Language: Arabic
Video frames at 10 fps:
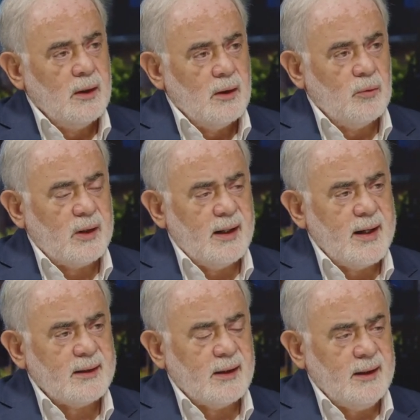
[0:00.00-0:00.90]

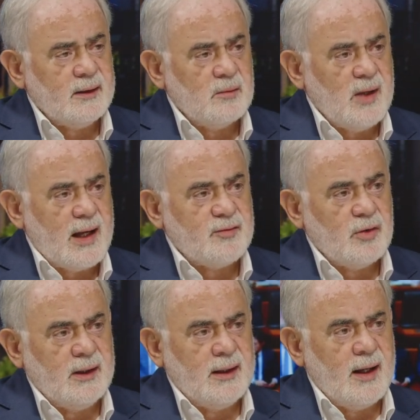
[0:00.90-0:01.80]
وكلياتنا نحن نعرف
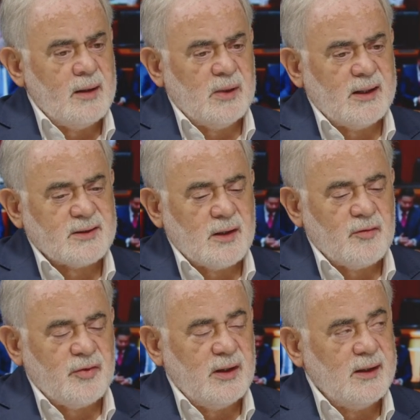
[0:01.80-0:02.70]
الى اي مدى صار
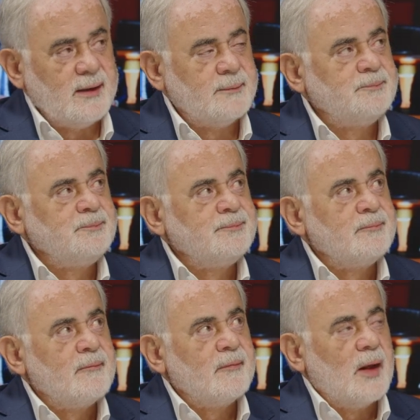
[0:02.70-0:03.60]
في
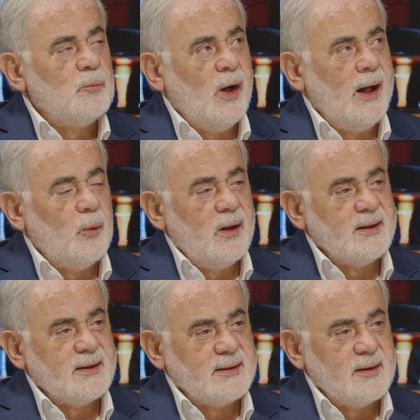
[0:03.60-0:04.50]

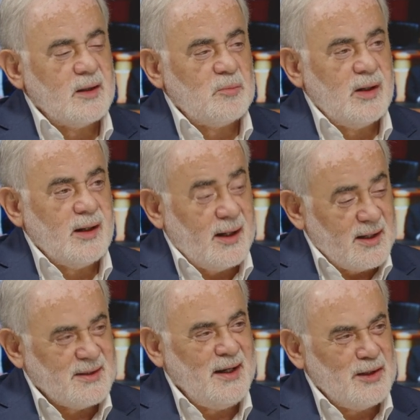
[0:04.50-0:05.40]
محاولات كثير كبيرة على
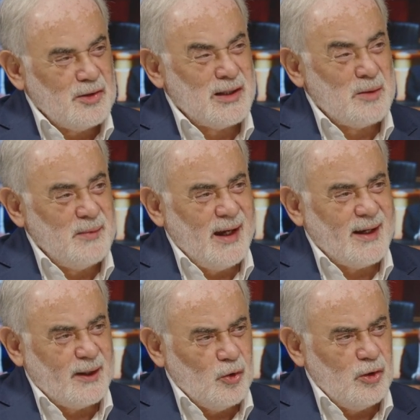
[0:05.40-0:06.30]
صعيد لبنان
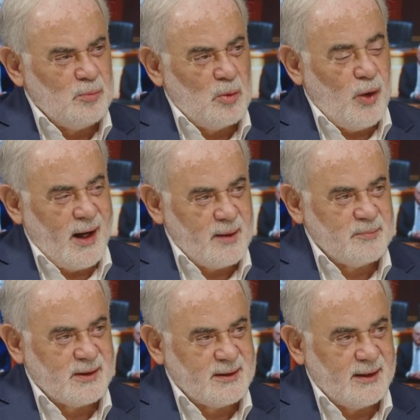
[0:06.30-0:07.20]
ككل بمحاربة
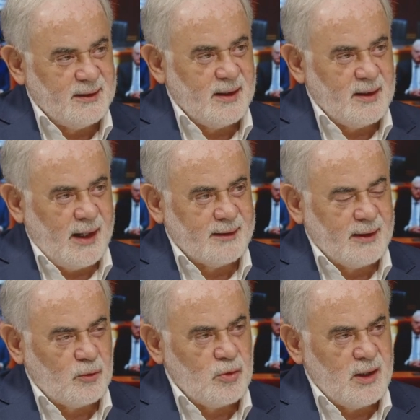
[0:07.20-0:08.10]
التيار حتى
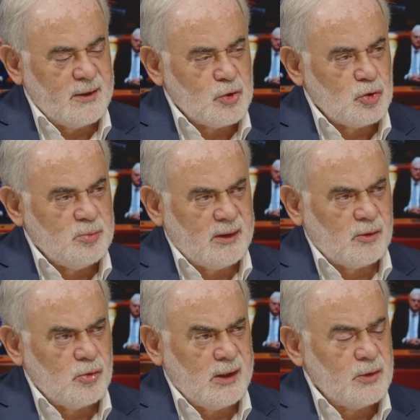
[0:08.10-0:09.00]
تكون نتيجته ما
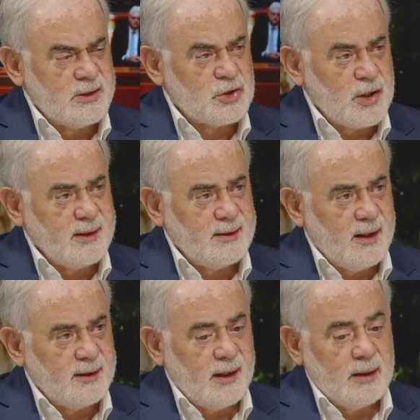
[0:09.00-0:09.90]
تكون نتيجة جيدة
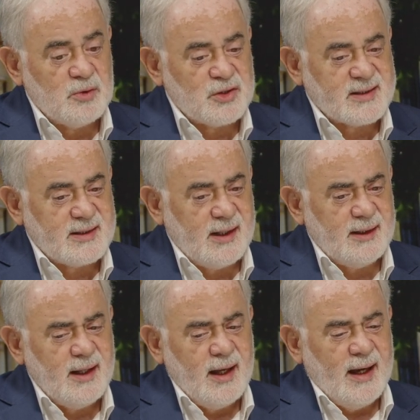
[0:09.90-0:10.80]
يعني هلا
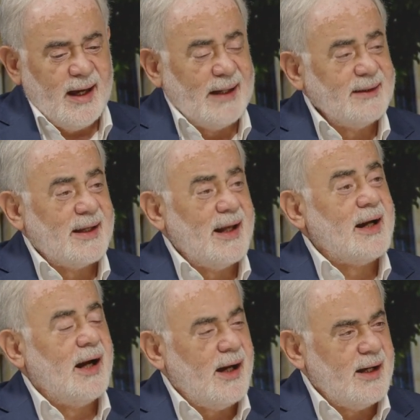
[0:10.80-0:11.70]
بجزين عندها
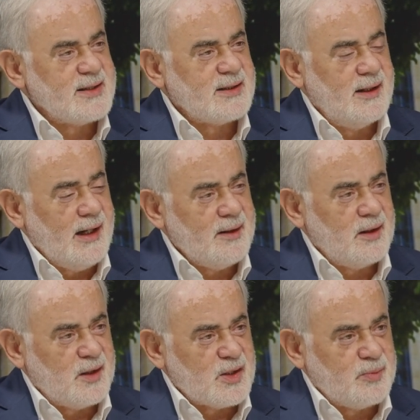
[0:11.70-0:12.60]
نكهة خاصة
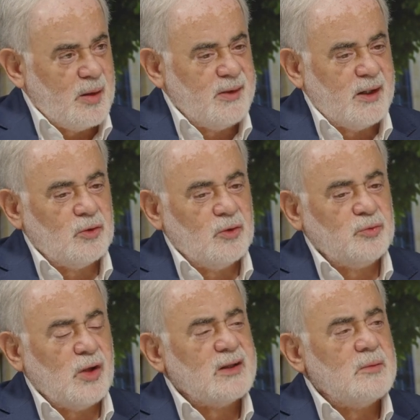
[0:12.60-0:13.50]
لعدة أسباب لأنه
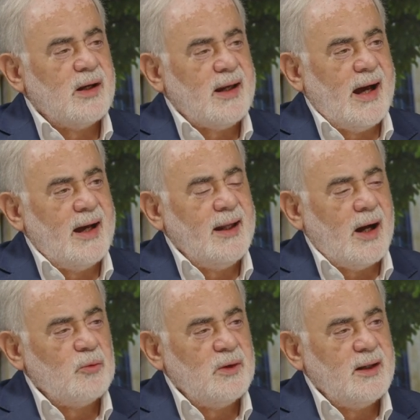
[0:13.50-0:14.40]
تعتبر حالة
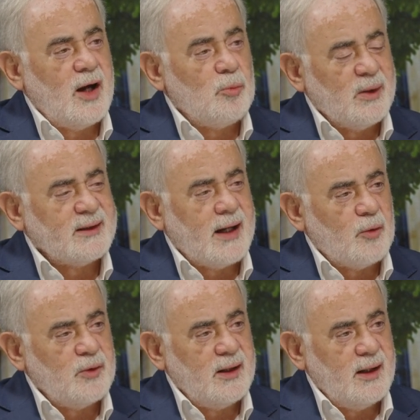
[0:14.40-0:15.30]
عونية أو منطقة
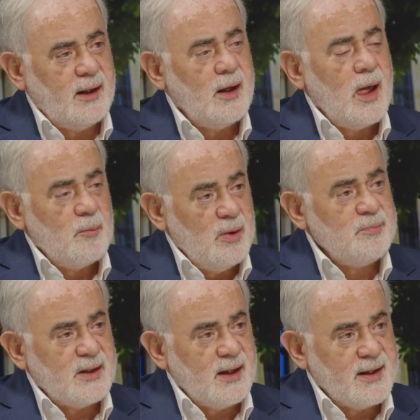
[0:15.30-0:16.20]
عونية
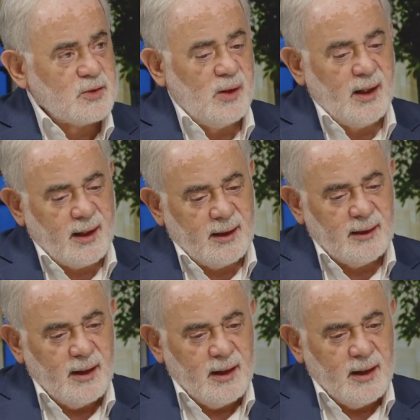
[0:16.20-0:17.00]
بامتياز ولكن